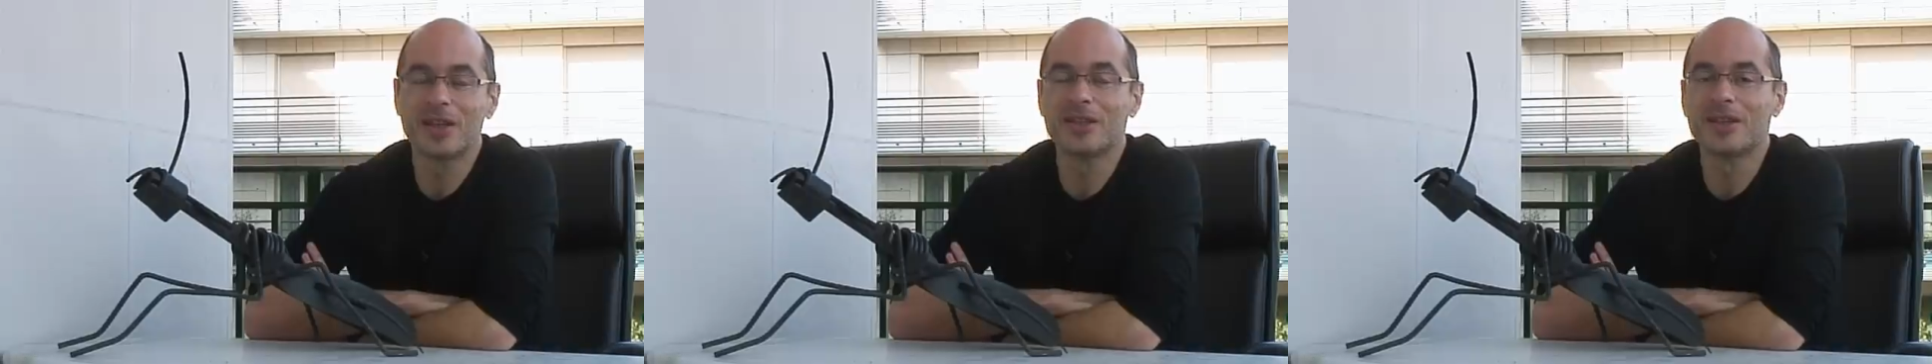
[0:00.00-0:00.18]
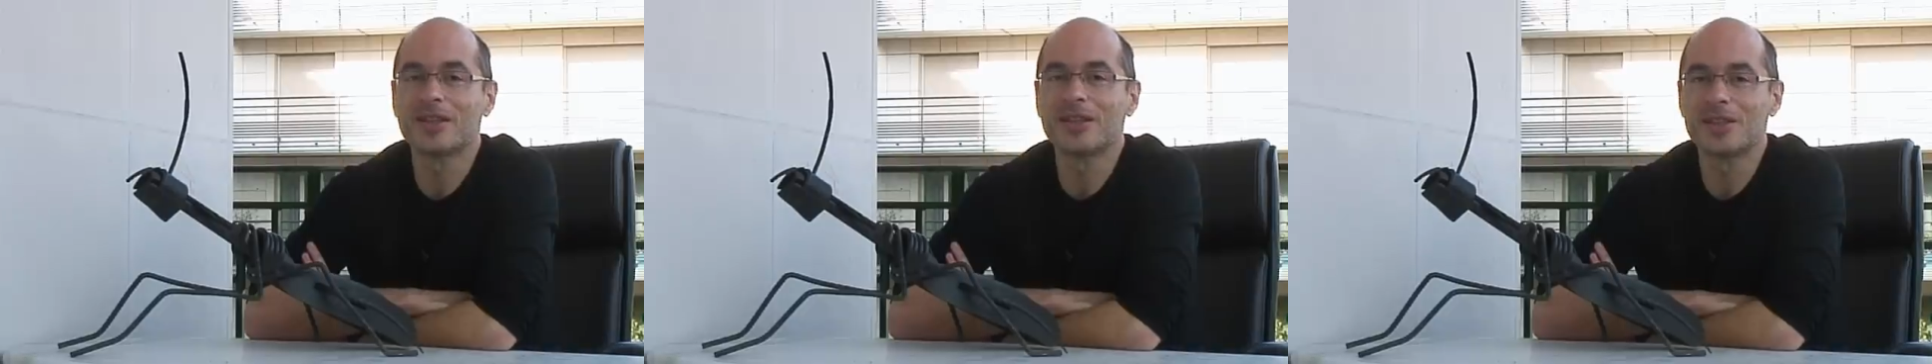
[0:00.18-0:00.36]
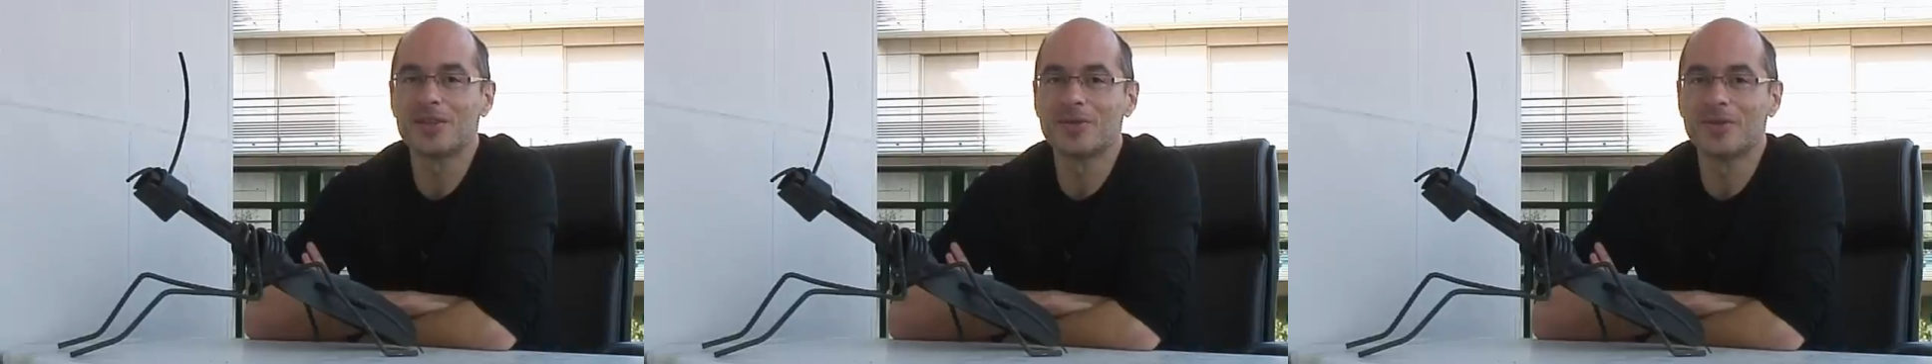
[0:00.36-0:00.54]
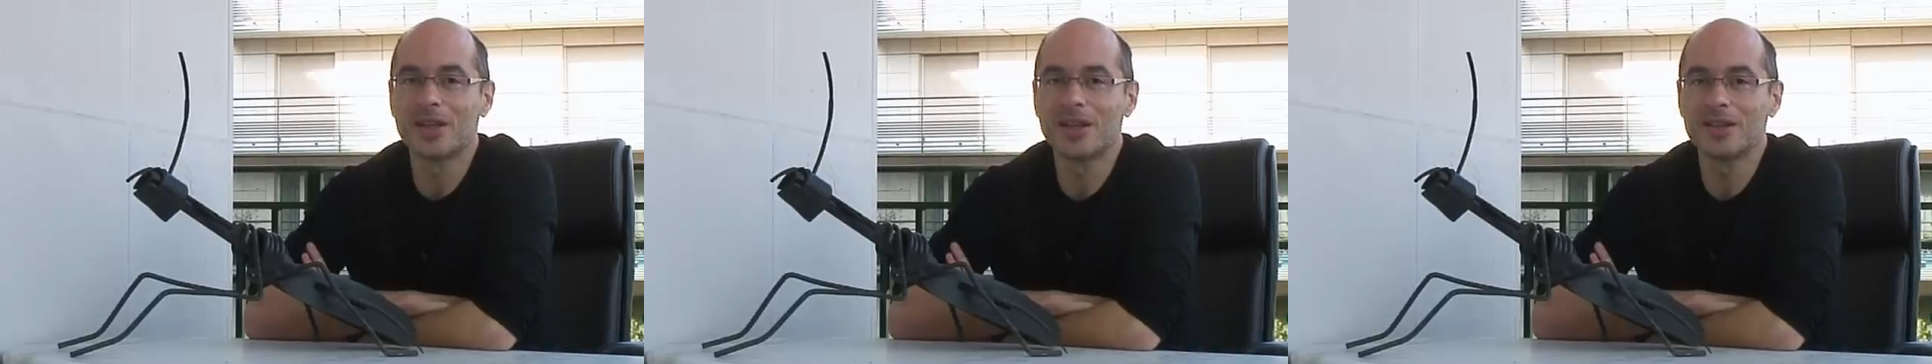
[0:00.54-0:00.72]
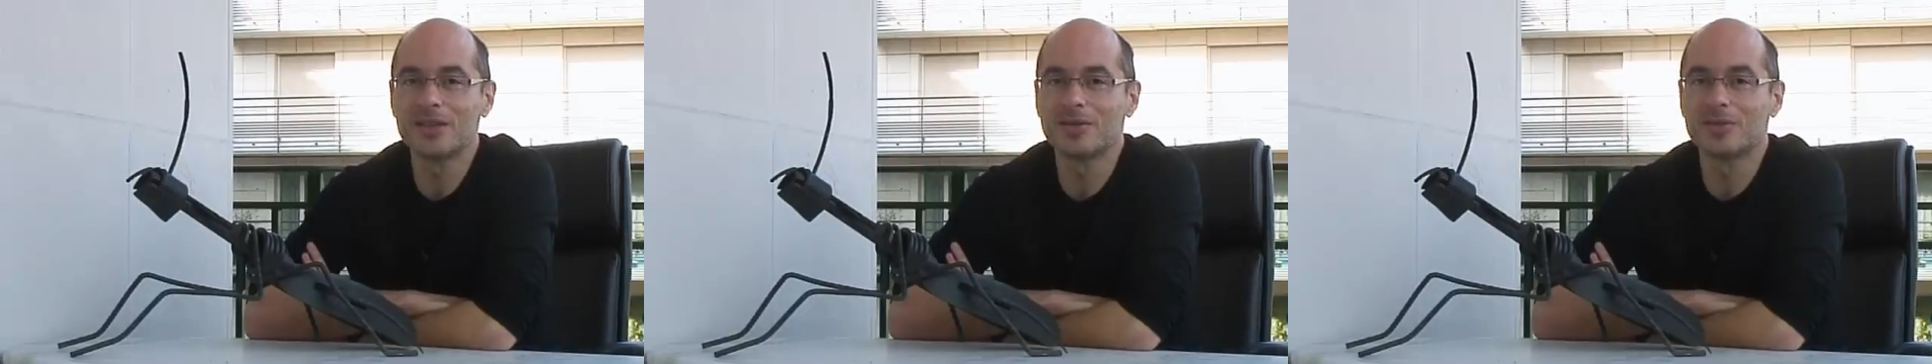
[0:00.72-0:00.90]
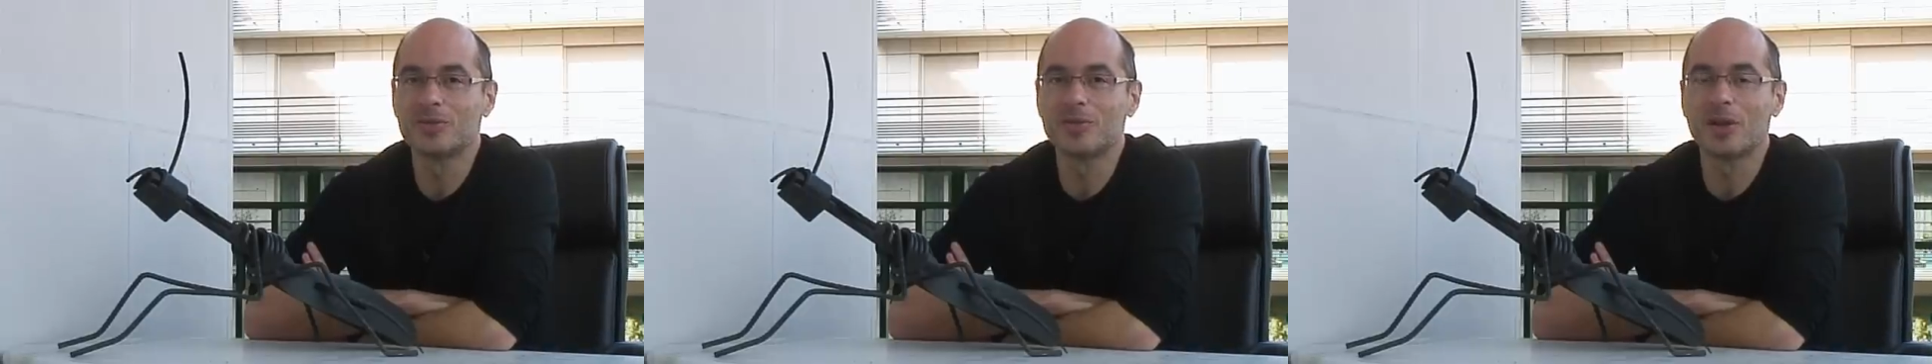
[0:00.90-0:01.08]

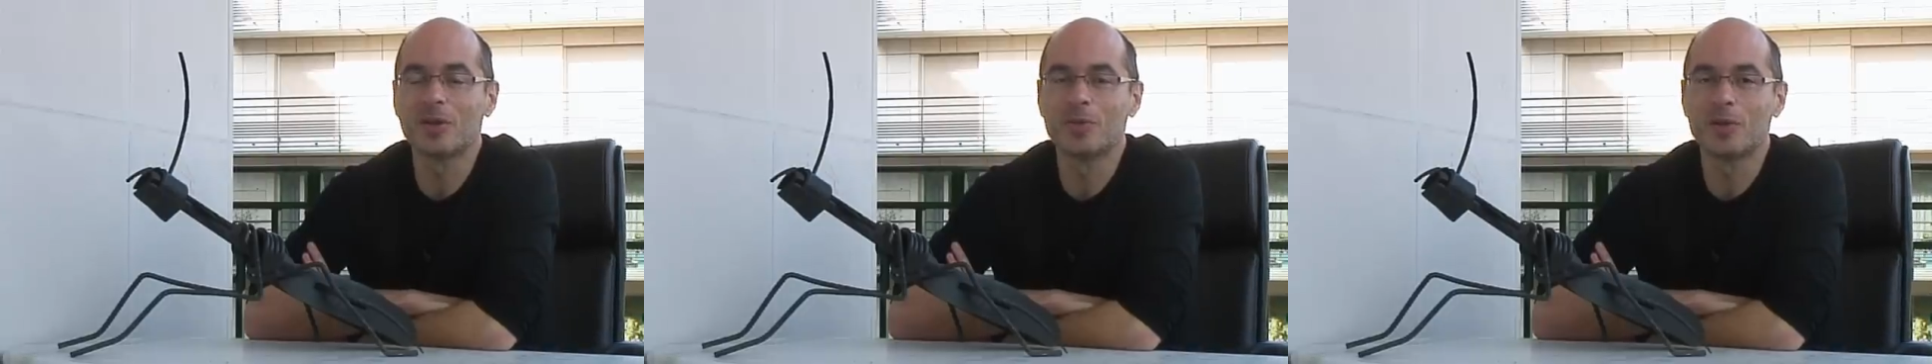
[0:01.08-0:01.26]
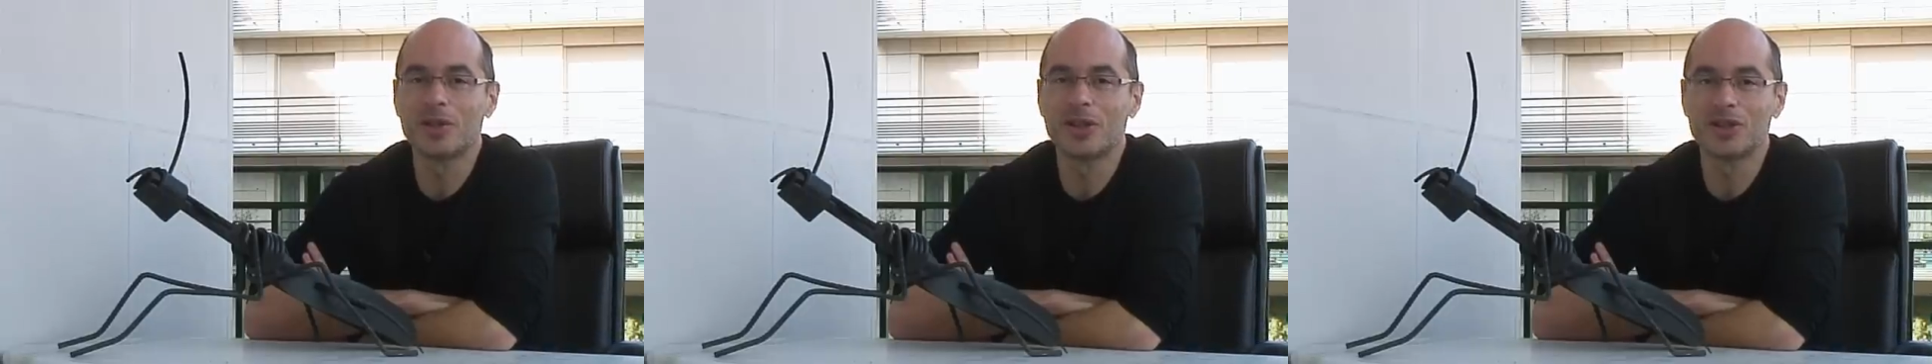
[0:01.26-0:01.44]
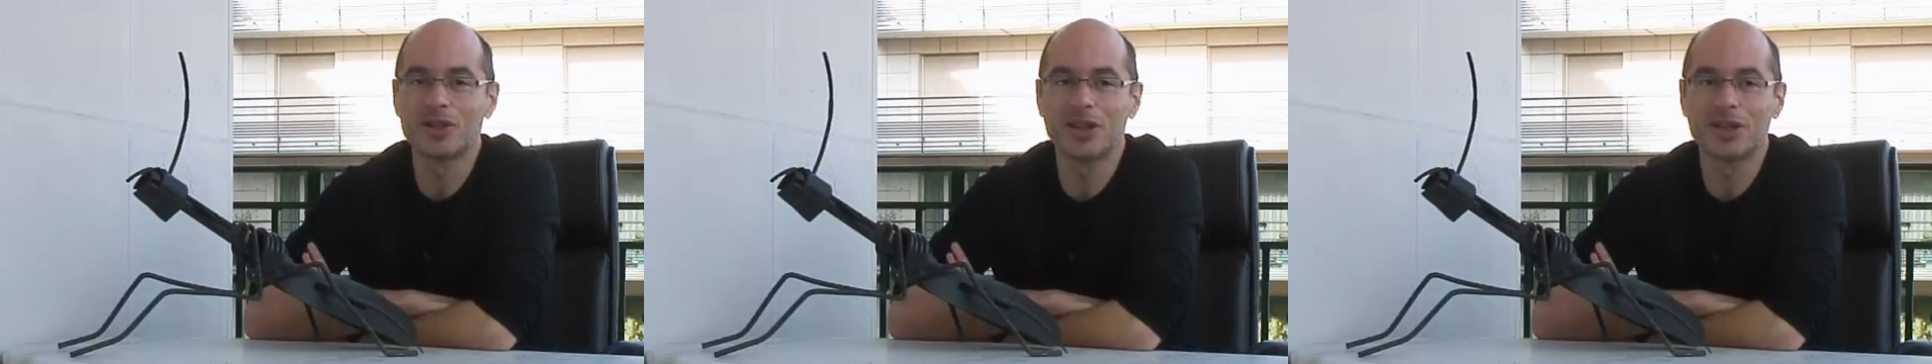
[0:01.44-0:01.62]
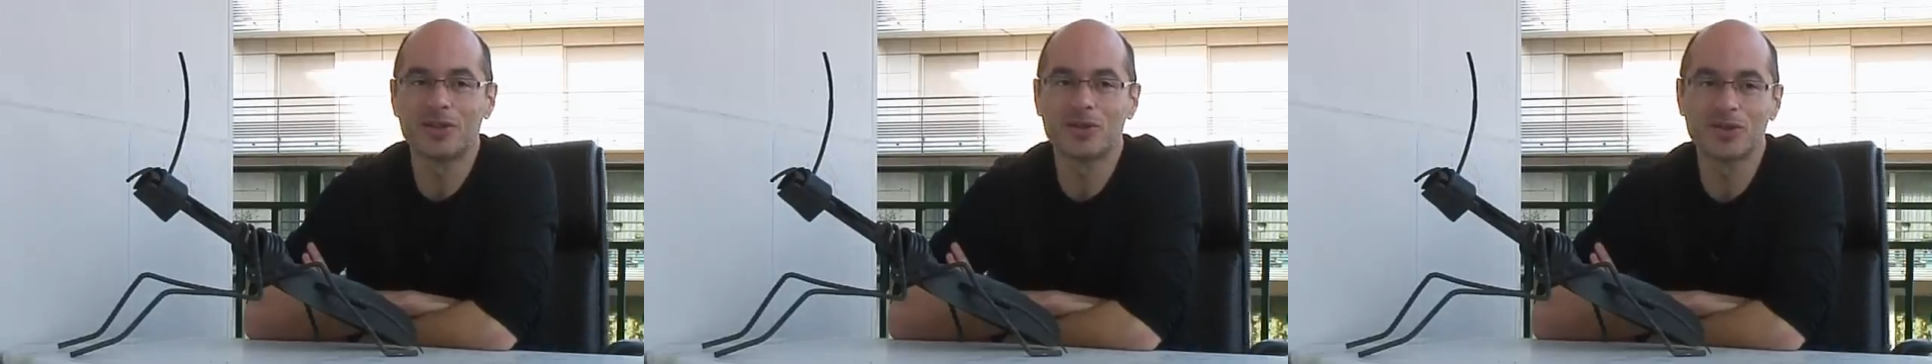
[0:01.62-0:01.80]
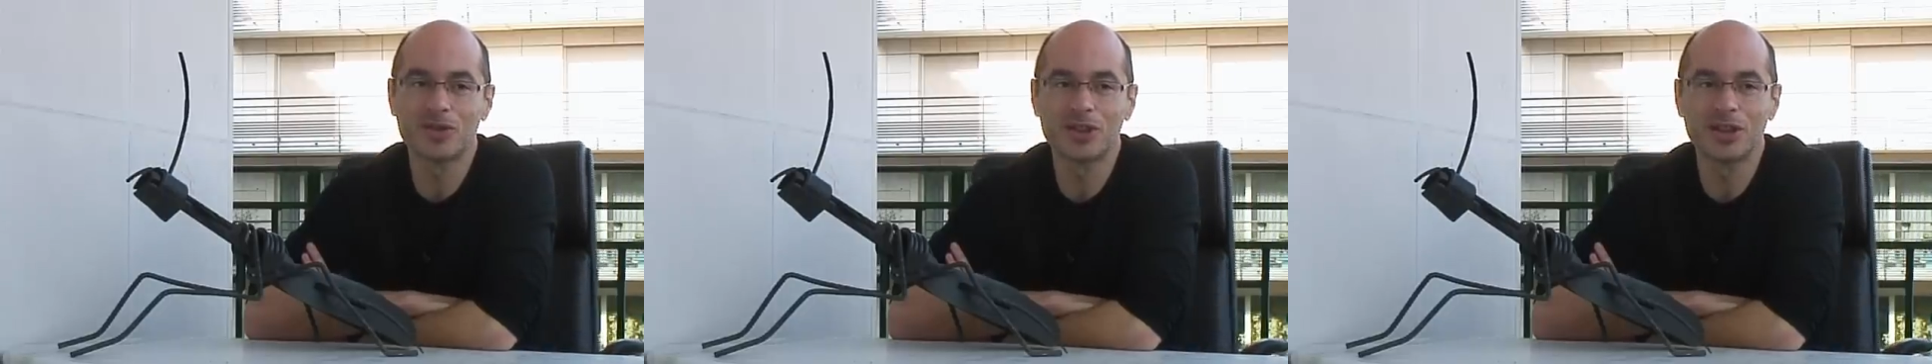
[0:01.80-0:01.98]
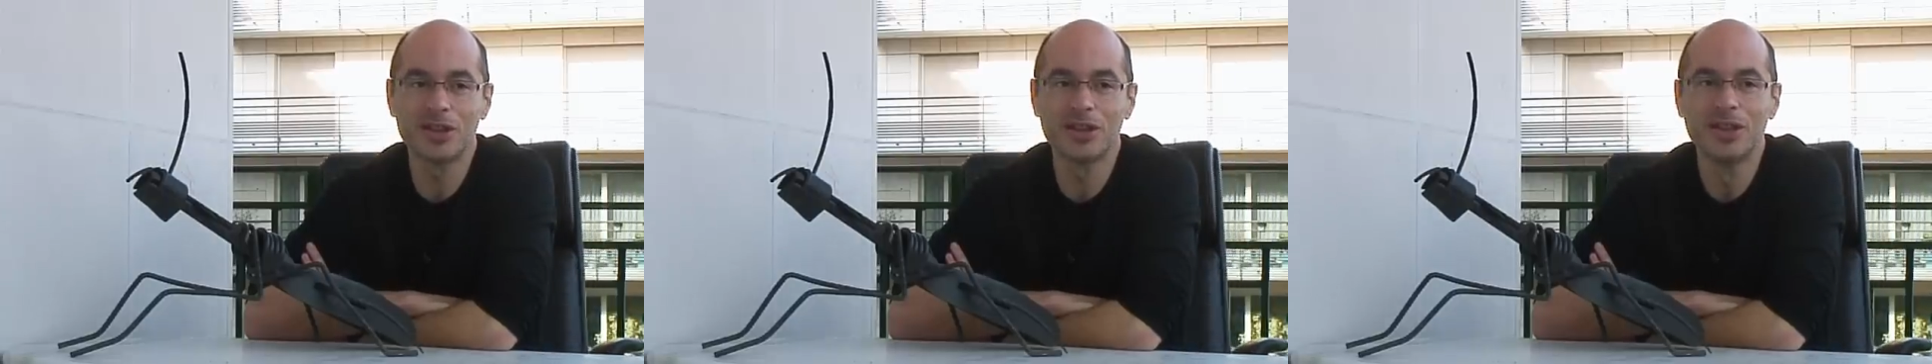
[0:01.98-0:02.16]
international, dans tous les reportages à
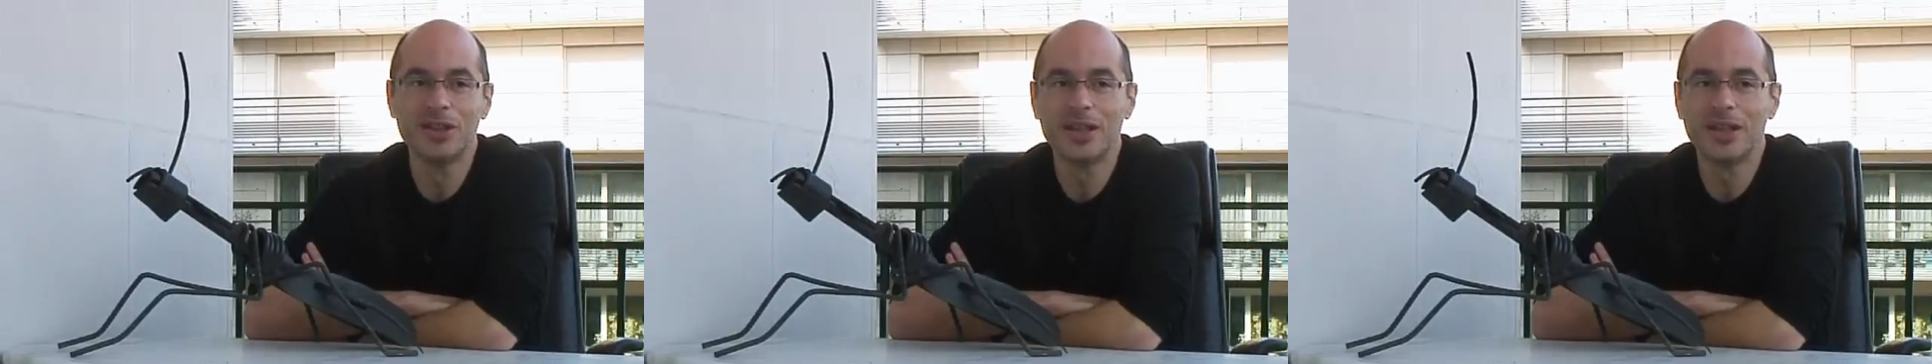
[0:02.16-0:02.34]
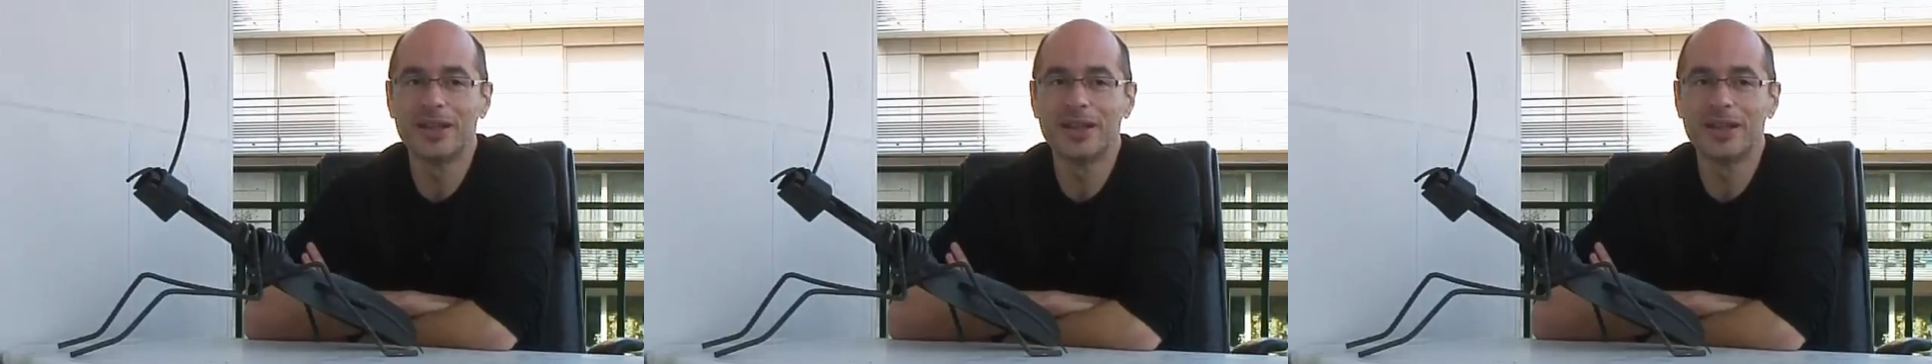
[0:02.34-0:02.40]
l'étranger,